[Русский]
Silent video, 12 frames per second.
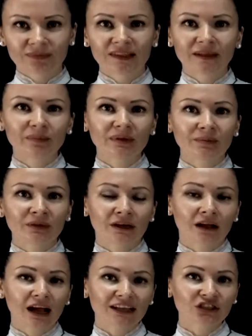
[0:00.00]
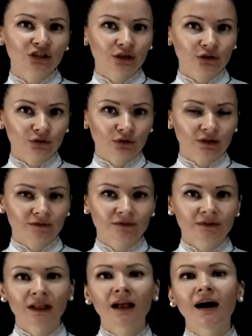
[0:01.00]
например H-хлор,
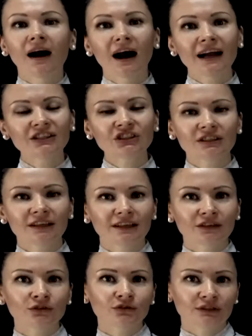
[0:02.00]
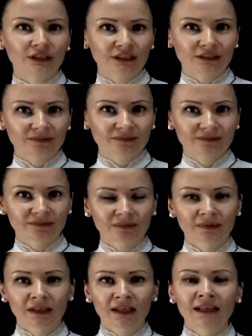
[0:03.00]
HNO3.
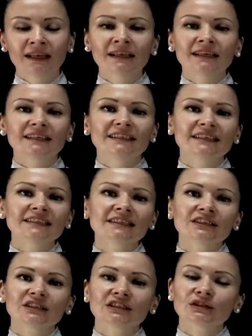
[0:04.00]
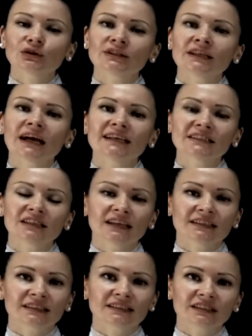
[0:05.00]
Если кислотный
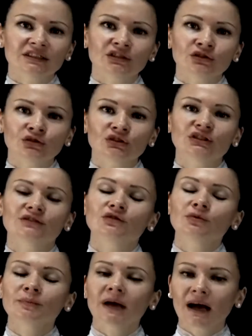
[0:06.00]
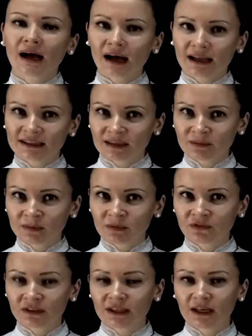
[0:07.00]
остаток соединен с двумя атомами
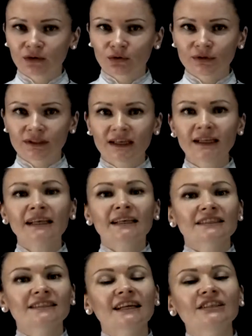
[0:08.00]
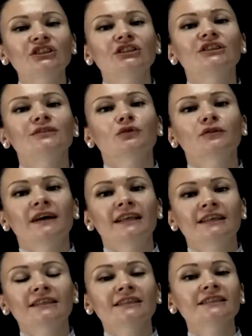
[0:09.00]
водорода, значит его
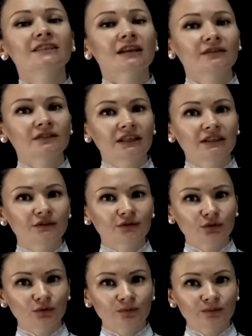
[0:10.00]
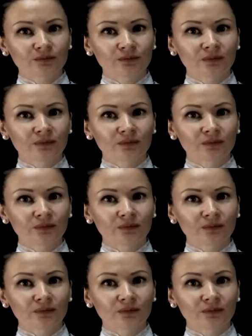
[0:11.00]
валентность равна двум.